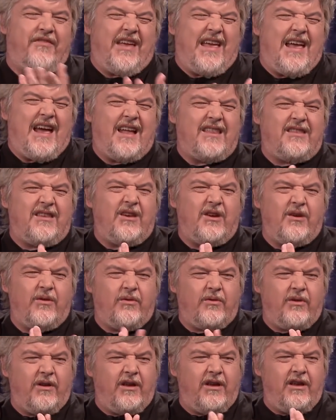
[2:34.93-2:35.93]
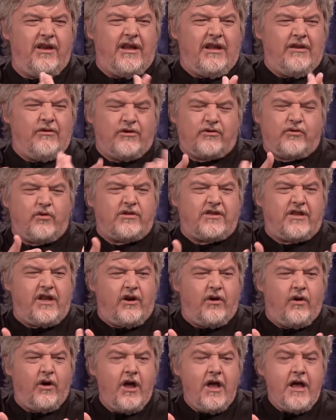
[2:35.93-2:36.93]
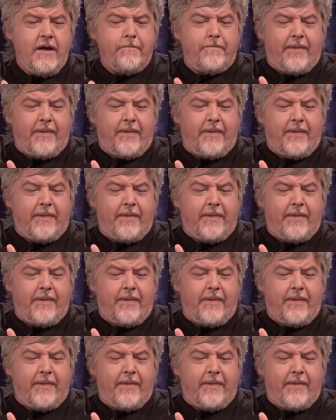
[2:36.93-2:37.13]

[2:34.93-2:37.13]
fea, tío, eh, y no es tu estilo.